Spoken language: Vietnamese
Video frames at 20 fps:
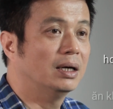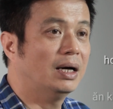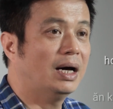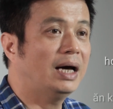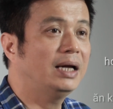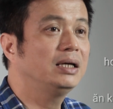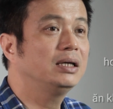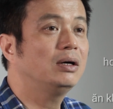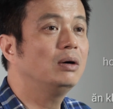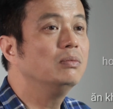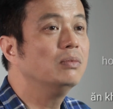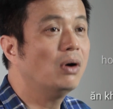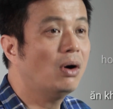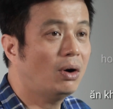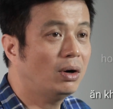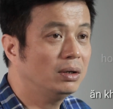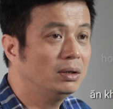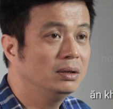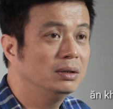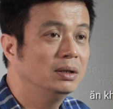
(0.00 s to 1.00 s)
ăn không
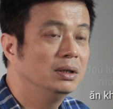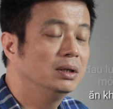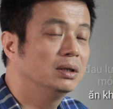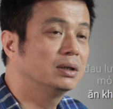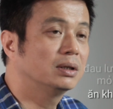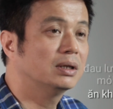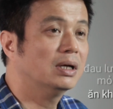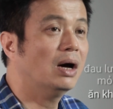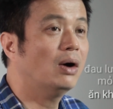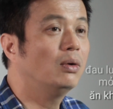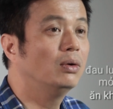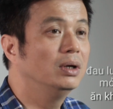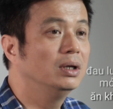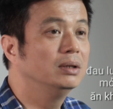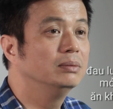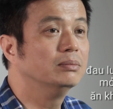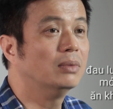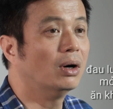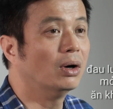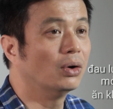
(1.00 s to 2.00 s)
ngon, đau
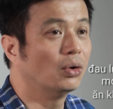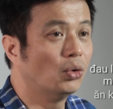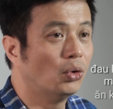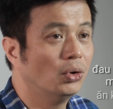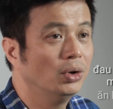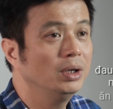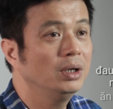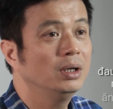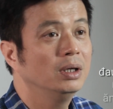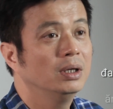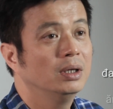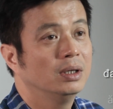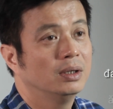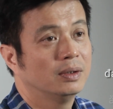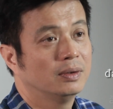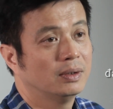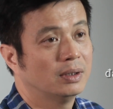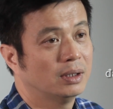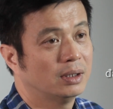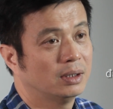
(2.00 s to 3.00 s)
lưng mỏi gối,
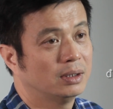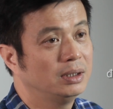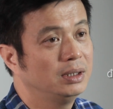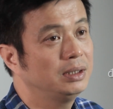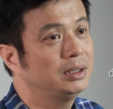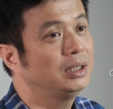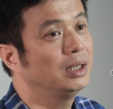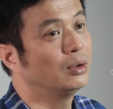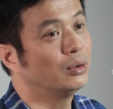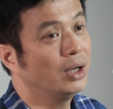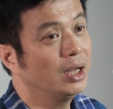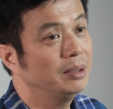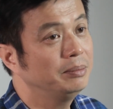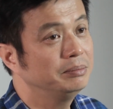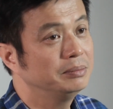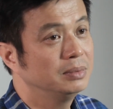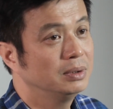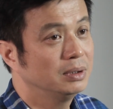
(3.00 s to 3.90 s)
đi tiểu đêm.